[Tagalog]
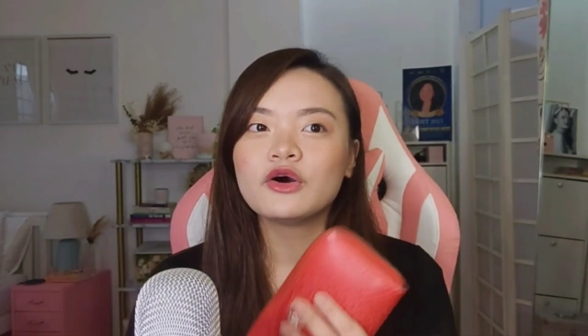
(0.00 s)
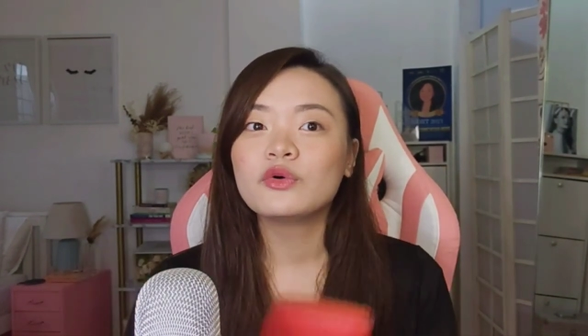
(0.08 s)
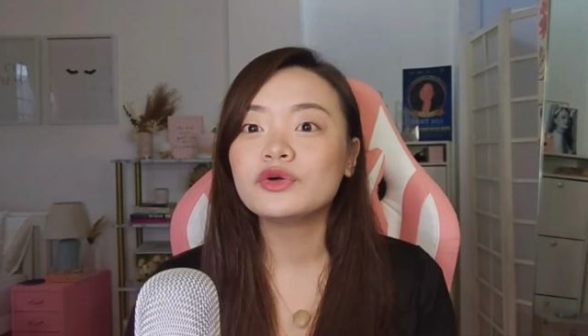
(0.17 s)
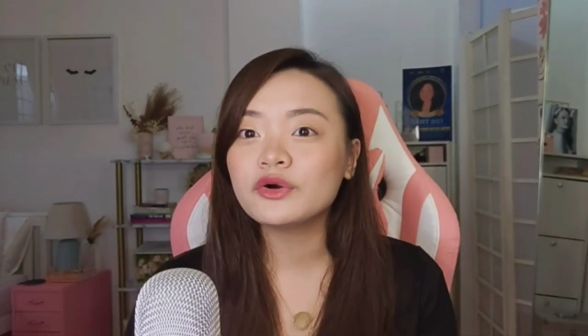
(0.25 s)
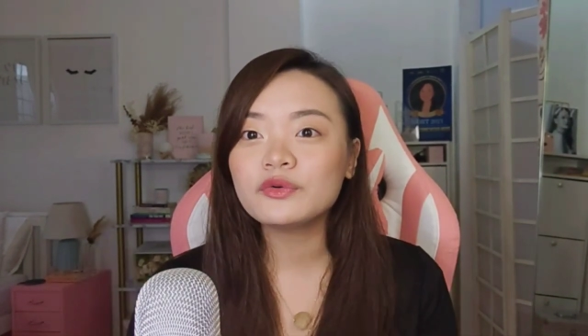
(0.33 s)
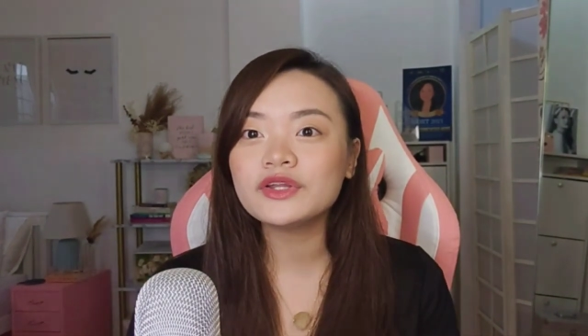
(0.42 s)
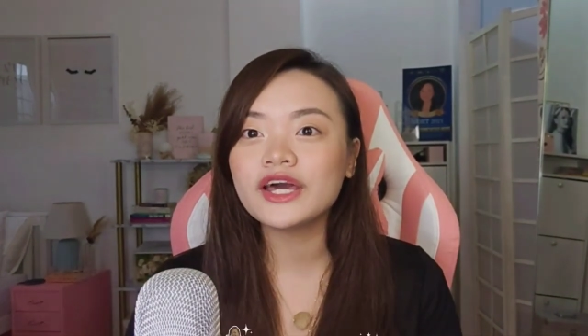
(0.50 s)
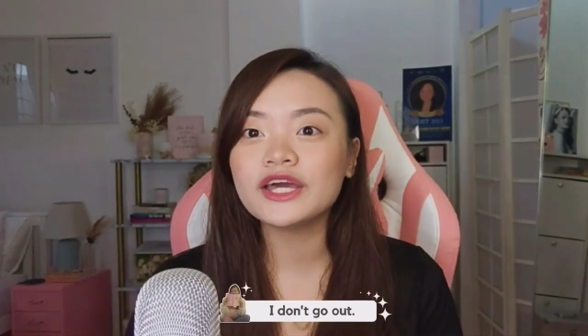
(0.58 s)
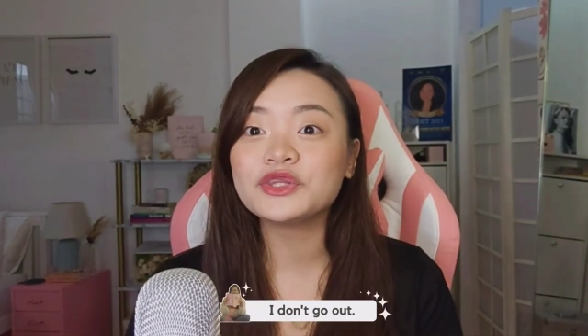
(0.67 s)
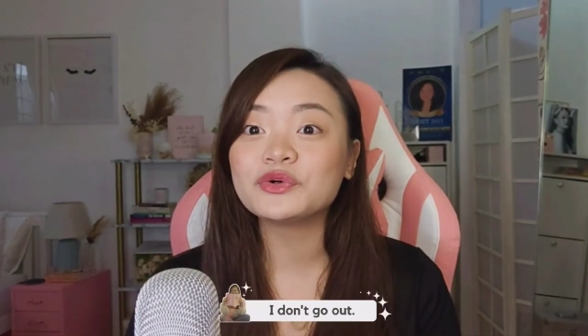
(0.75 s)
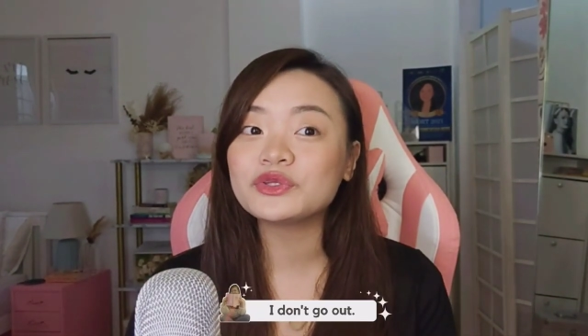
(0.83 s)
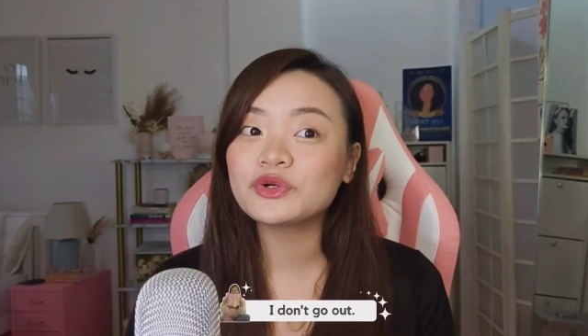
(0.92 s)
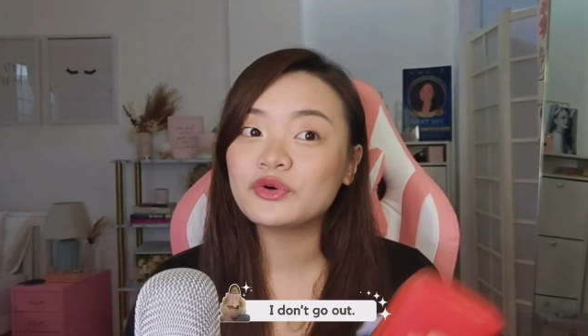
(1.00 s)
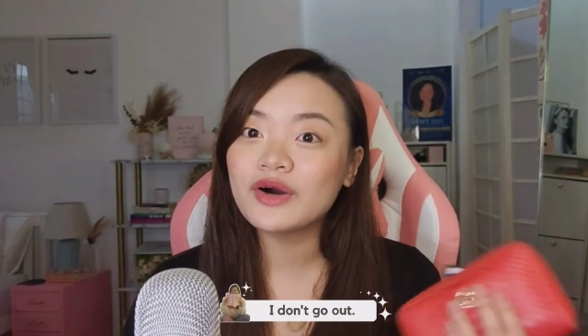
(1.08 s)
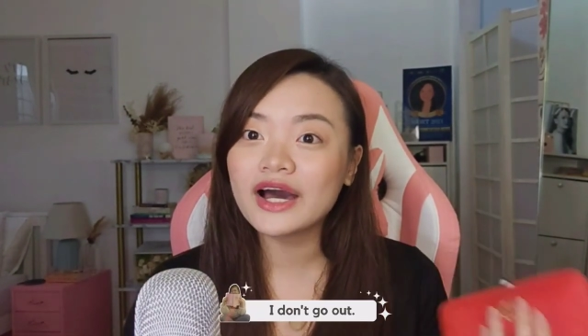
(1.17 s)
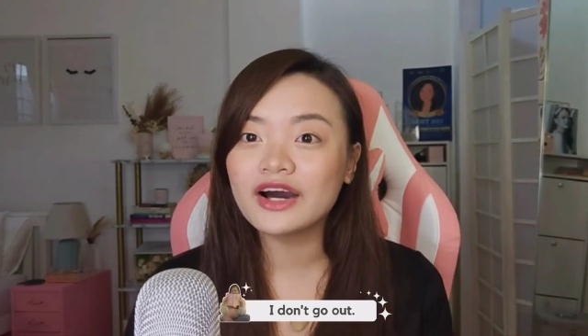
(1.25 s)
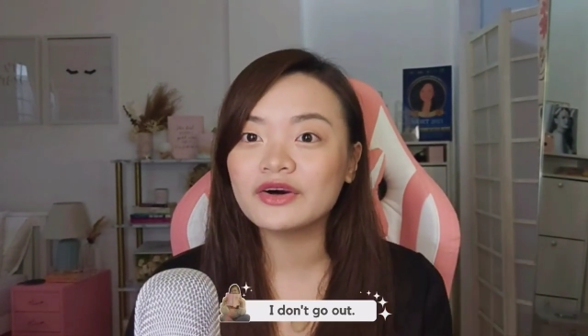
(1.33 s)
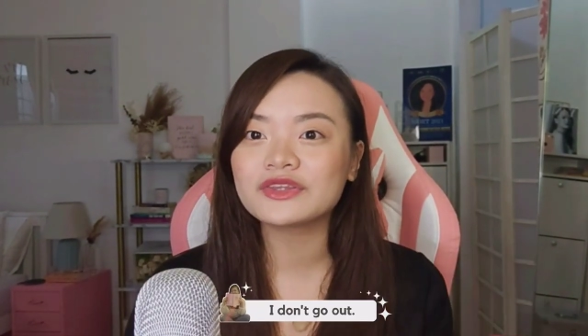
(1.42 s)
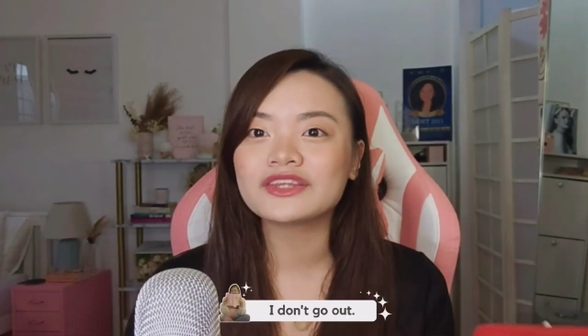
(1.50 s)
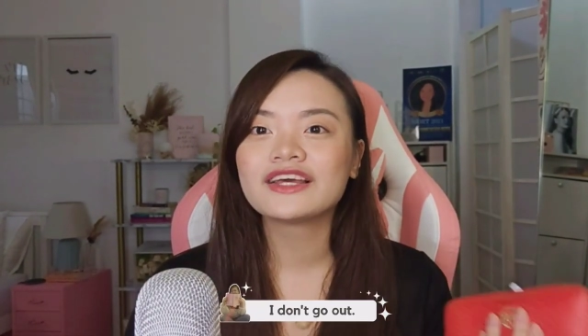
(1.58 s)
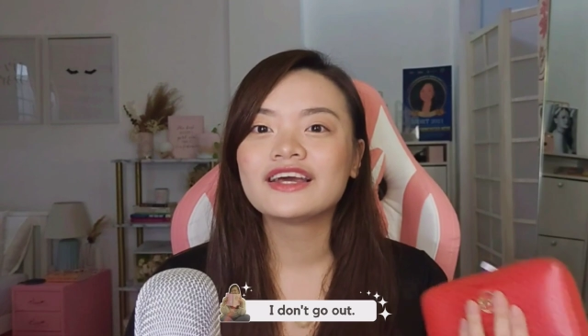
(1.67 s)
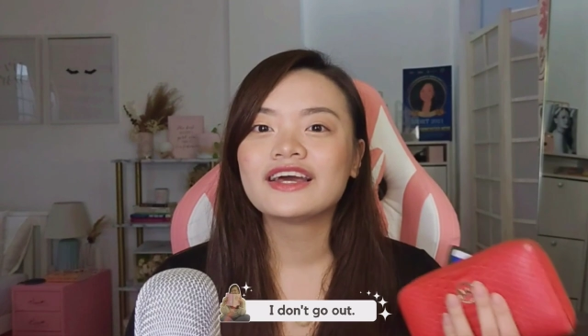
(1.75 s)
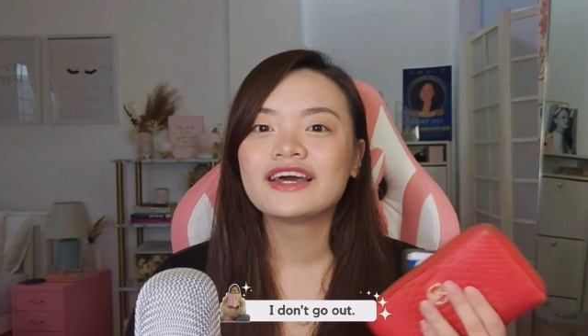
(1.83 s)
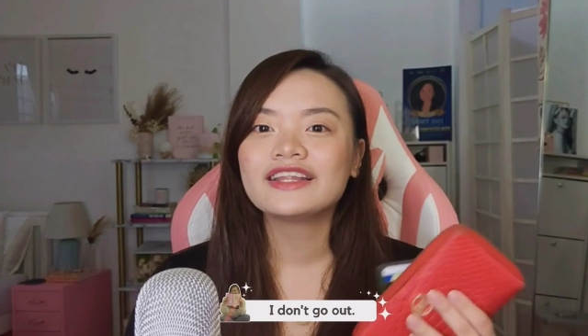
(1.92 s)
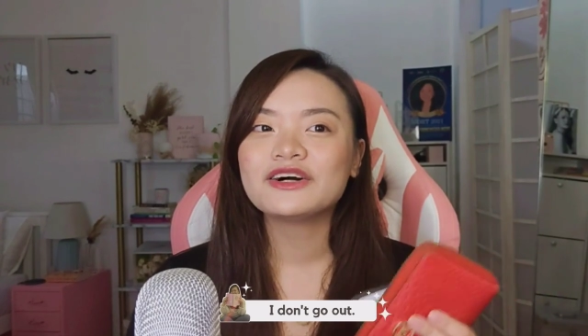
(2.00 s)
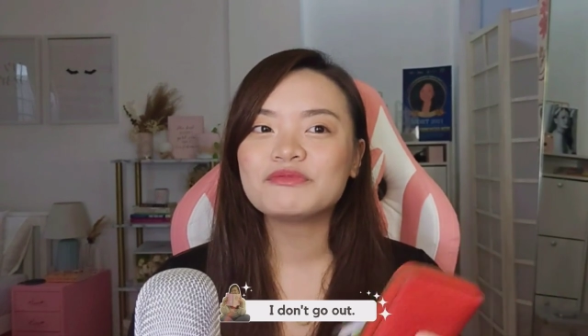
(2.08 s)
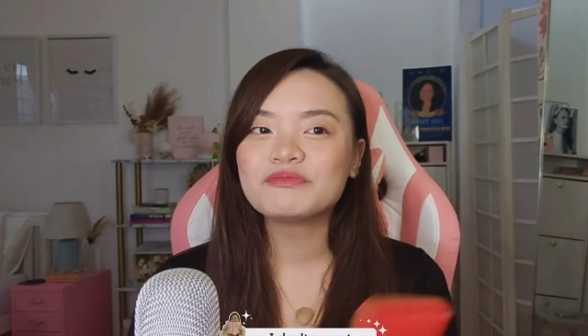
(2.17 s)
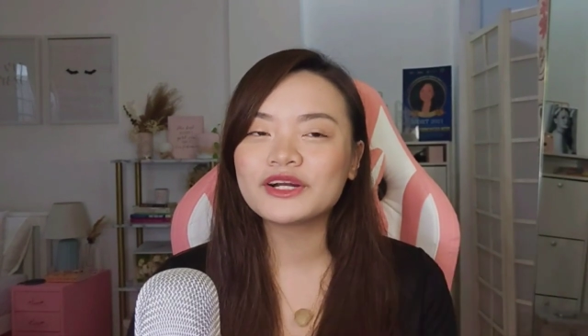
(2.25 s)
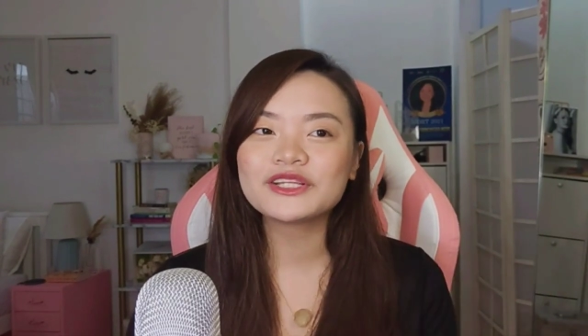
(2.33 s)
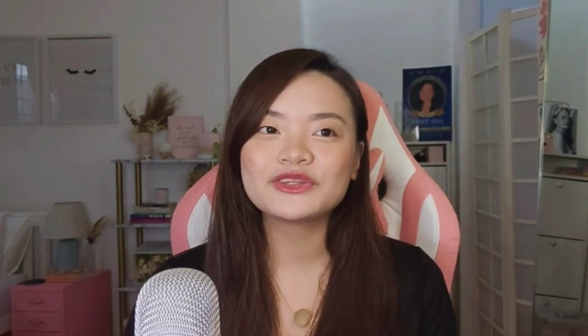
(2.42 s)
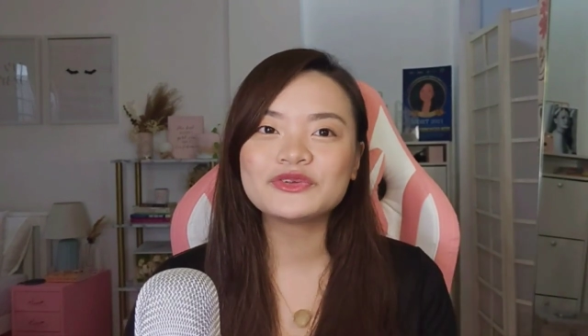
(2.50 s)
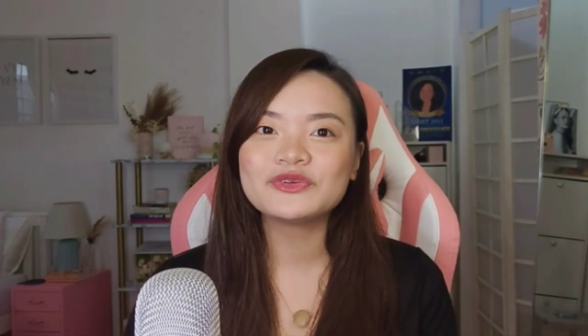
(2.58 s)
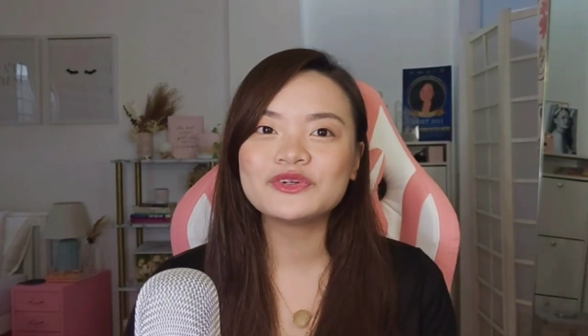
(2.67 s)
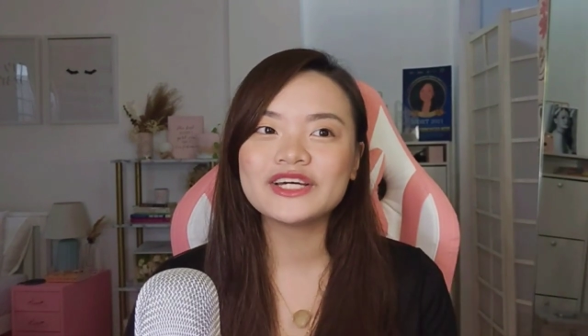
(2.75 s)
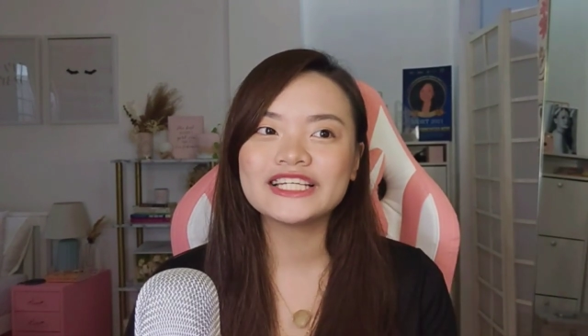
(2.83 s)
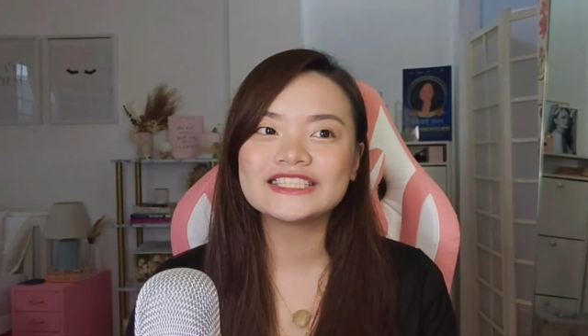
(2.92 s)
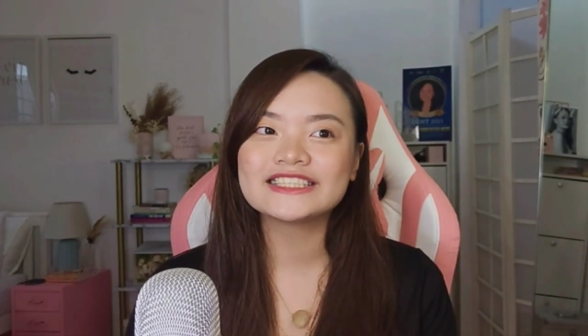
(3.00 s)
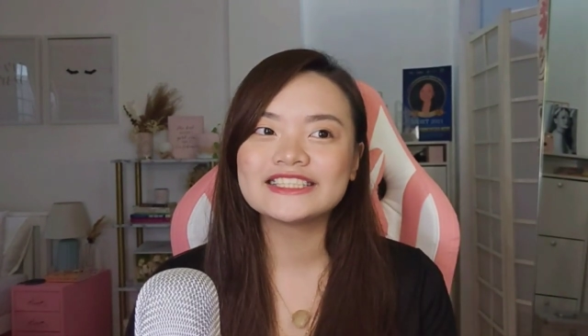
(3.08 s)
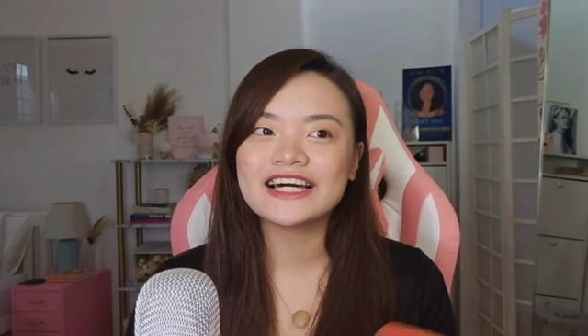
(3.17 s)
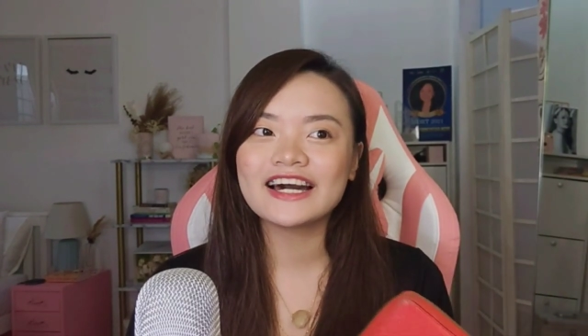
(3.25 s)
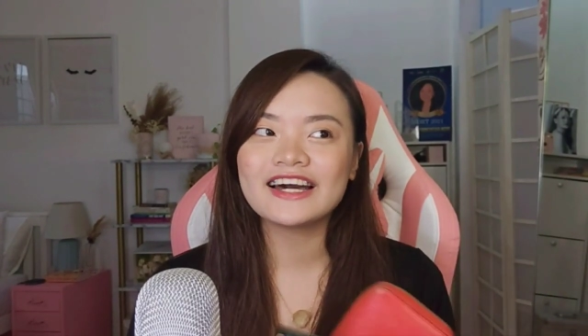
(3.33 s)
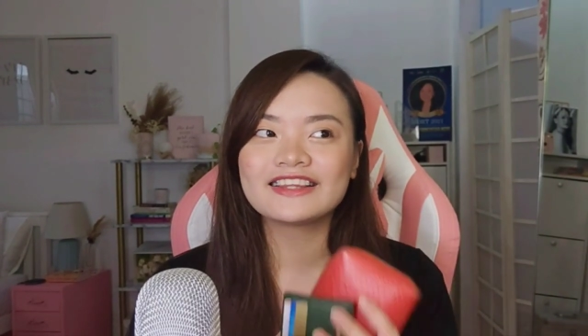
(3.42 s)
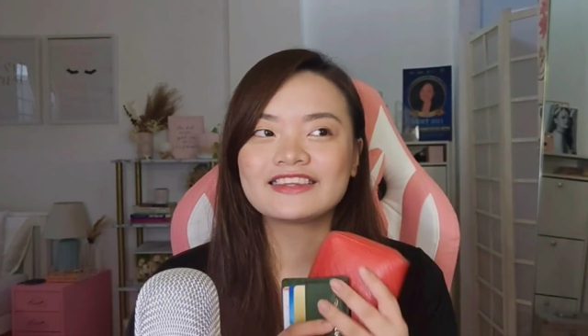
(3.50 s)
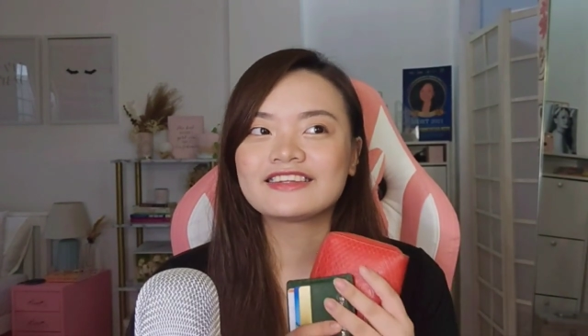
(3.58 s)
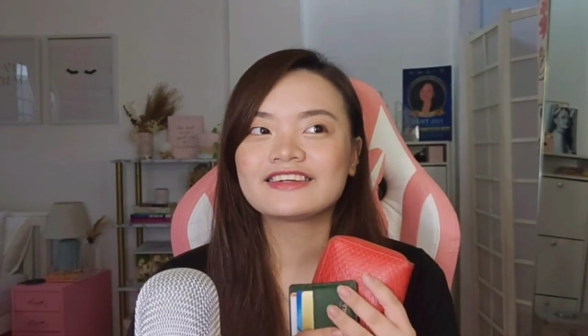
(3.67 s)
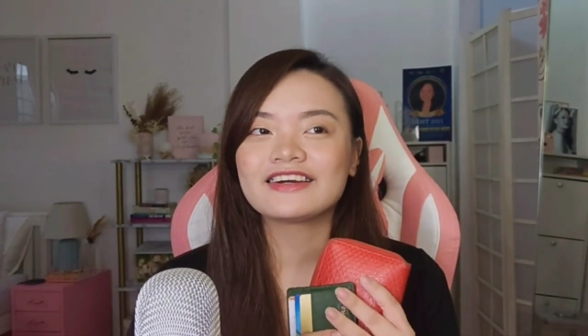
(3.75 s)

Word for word: unang-una, I don't go out. Number two is that